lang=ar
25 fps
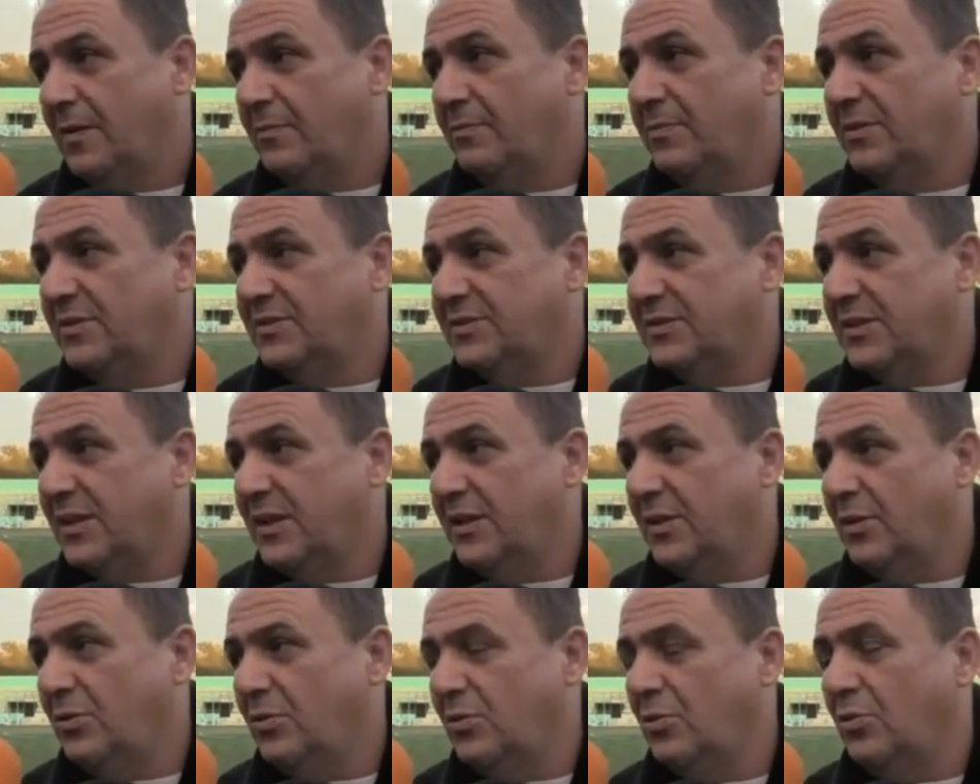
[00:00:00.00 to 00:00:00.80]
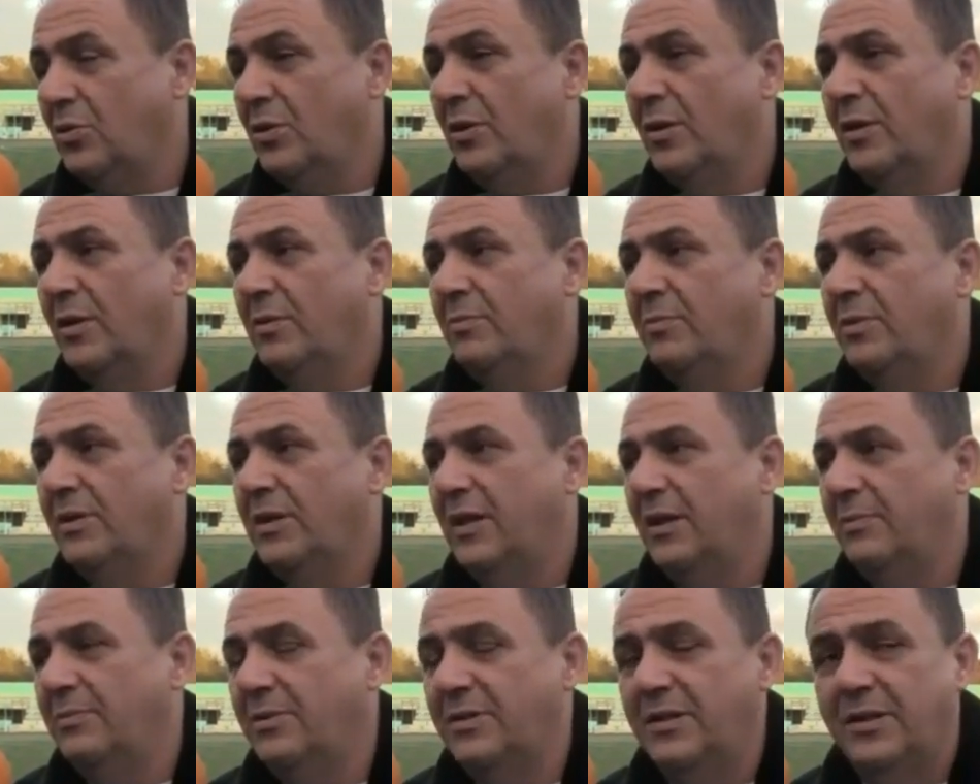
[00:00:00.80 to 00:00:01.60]
بن سايح
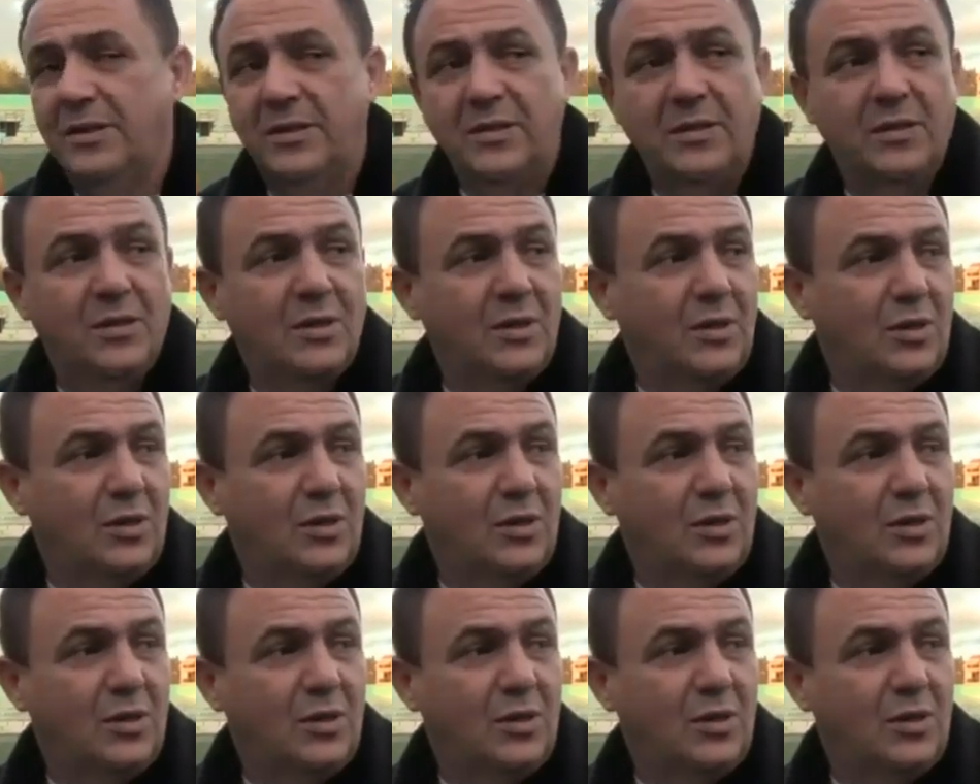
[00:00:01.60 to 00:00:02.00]
وبن عبدي